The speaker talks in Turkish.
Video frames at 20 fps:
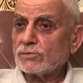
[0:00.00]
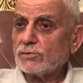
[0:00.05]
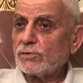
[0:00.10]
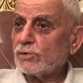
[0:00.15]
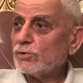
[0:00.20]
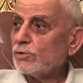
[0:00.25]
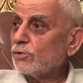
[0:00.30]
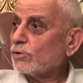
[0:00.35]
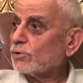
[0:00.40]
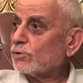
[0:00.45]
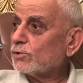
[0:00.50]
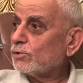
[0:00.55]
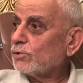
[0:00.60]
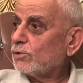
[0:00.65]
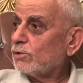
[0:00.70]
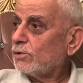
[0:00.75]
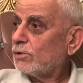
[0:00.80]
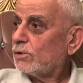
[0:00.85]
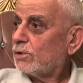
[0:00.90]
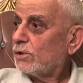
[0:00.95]

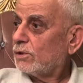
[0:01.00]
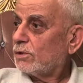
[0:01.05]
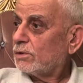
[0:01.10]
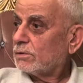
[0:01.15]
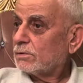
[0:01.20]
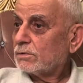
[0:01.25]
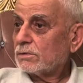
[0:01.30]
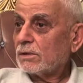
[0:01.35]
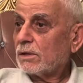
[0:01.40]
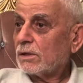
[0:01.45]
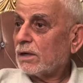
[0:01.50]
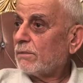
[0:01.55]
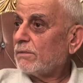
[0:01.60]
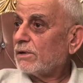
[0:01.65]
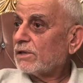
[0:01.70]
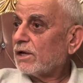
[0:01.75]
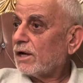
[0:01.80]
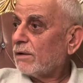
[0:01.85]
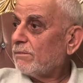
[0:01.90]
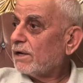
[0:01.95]
görüyordu.
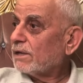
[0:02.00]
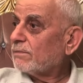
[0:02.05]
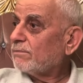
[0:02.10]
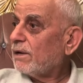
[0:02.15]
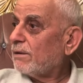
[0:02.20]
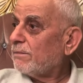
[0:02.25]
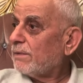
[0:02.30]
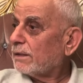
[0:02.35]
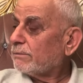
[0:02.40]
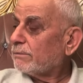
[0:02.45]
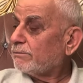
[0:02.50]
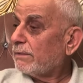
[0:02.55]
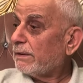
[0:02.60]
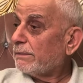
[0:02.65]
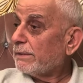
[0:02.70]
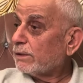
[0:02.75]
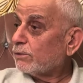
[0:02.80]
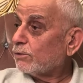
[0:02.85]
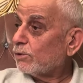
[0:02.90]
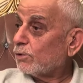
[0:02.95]
Ahmet Ahmet, Mehmet
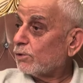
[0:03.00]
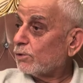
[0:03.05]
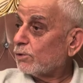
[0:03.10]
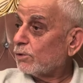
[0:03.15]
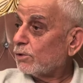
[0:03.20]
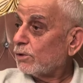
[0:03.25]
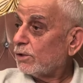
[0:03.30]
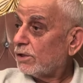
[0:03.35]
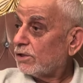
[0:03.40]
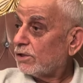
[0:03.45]
Mehmet görüyordu.